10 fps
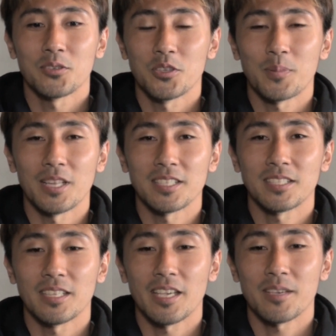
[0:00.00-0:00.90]
この
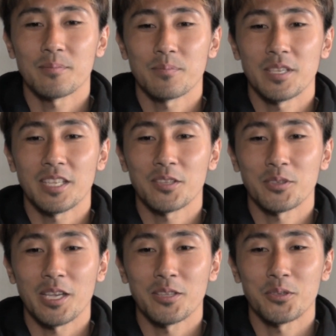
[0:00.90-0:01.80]
パナスタでみんな
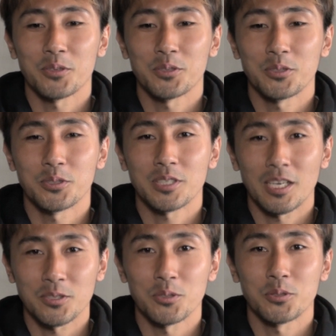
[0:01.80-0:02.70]
とタイトル
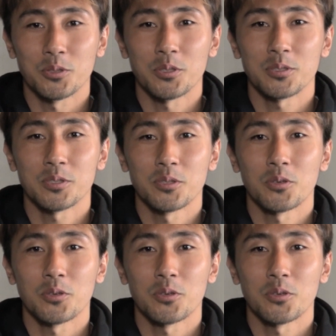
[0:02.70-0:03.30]
獲得を